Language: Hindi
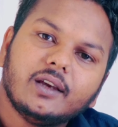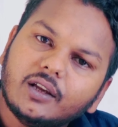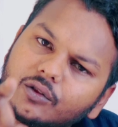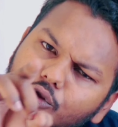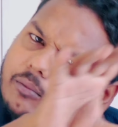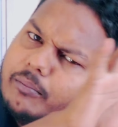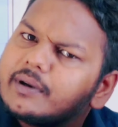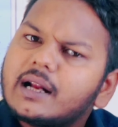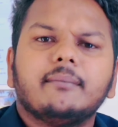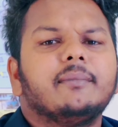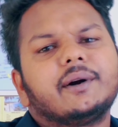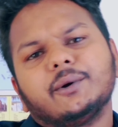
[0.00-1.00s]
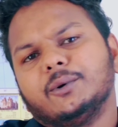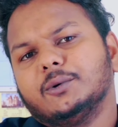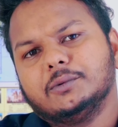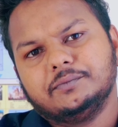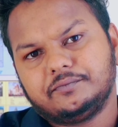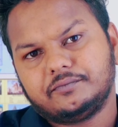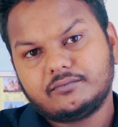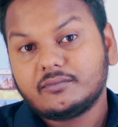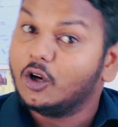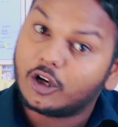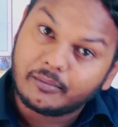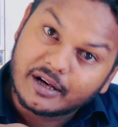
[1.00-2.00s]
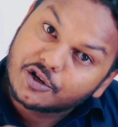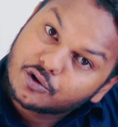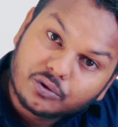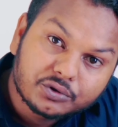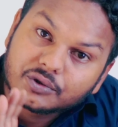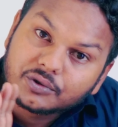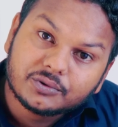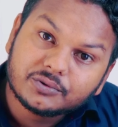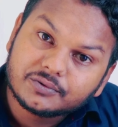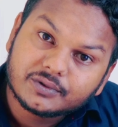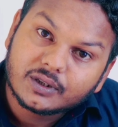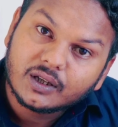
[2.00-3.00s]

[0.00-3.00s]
कि तुम ब्राह्मण हो और मैं शूद्र हूं